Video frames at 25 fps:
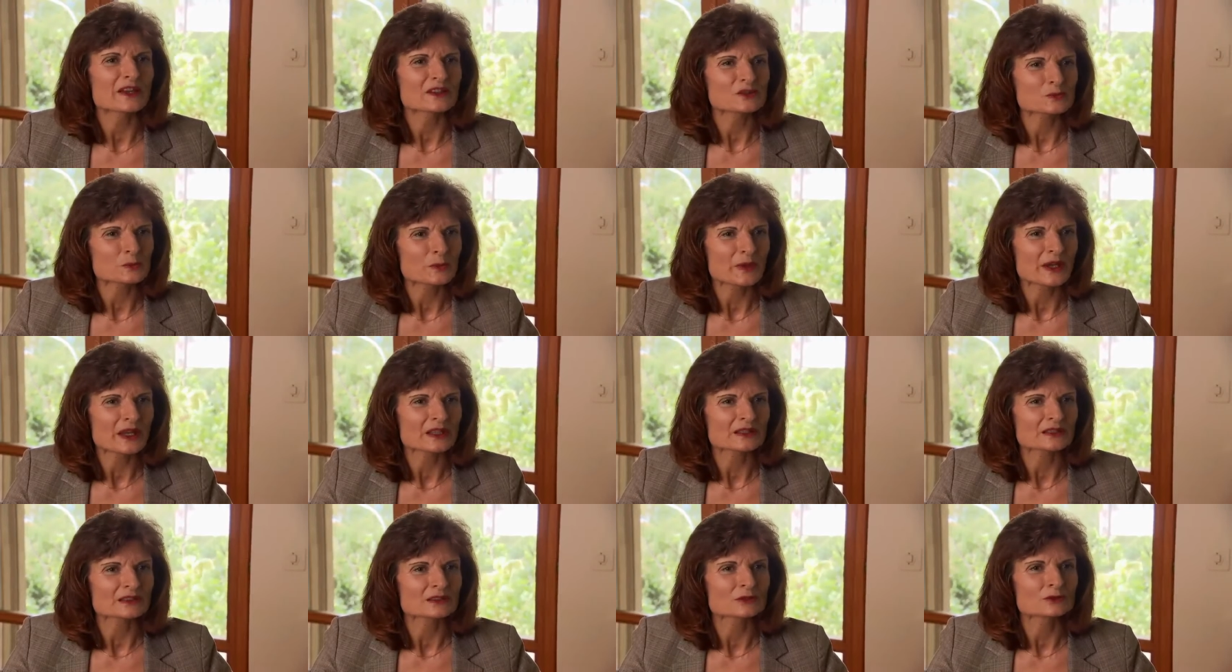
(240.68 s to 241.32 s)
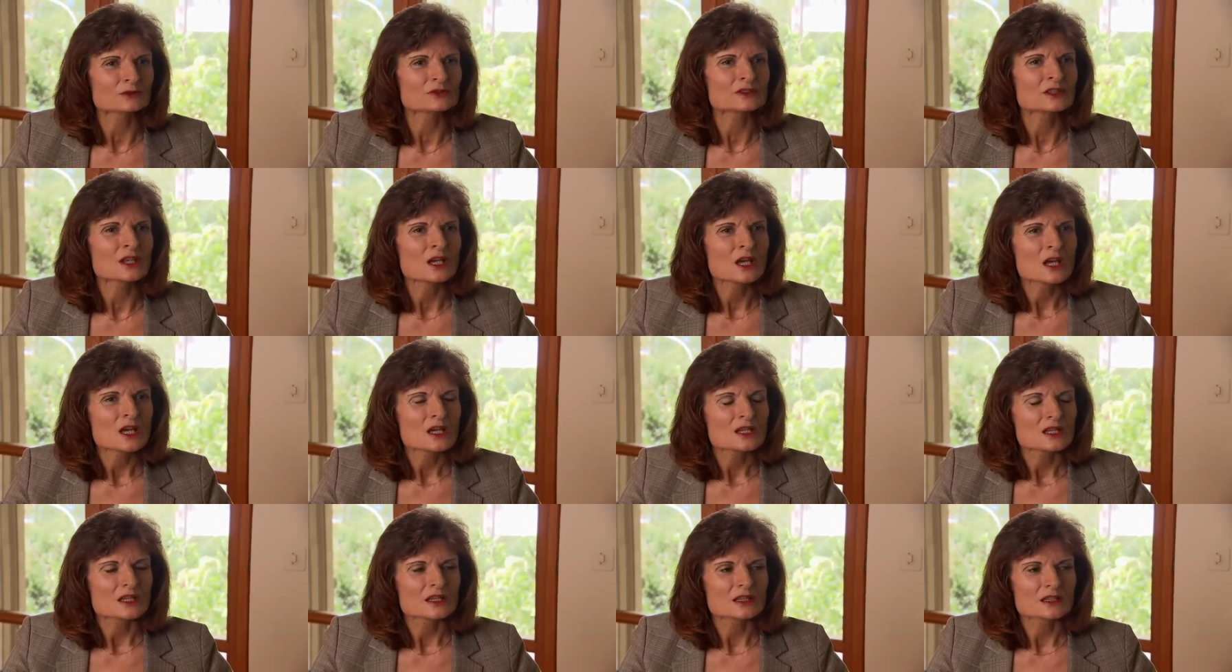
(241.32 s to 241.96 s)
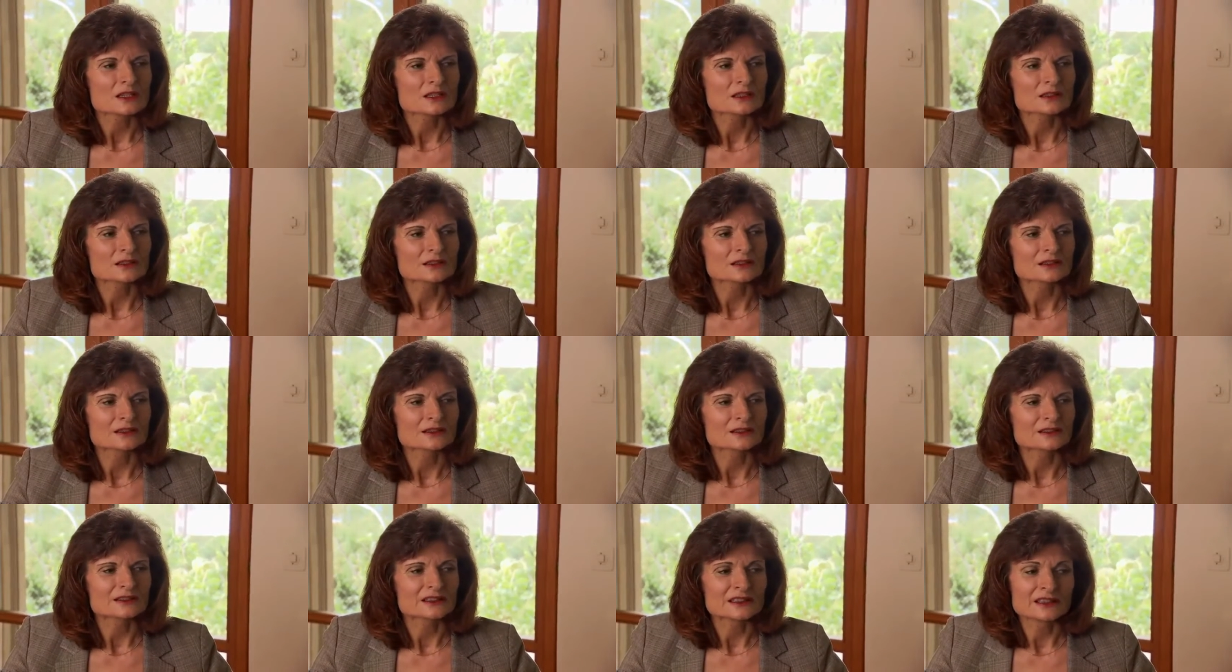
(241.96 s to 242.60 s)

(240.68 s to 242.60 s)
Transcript: zum Experten? Und äh,